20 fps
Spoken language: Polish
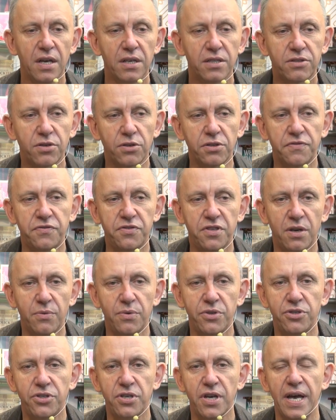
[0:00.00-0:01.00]
stąd
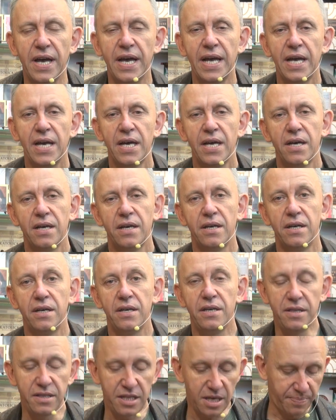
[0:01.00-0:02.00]
wzięły się y,
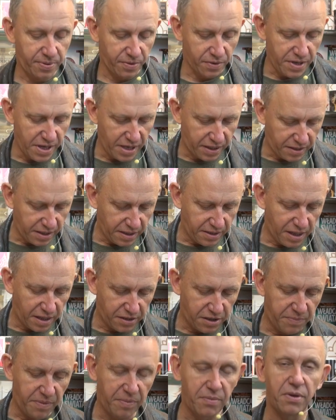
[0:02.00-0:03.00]
inne projekty,
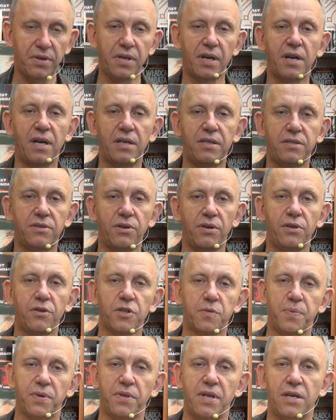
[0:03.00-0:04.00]
także Biblioteka Historii
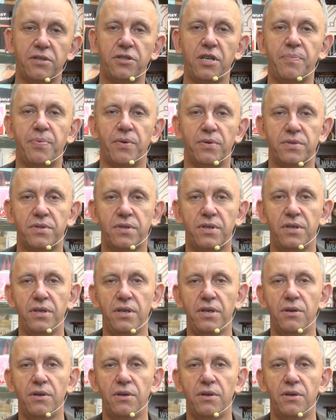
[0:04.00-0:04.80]
Gospodarczej Polski.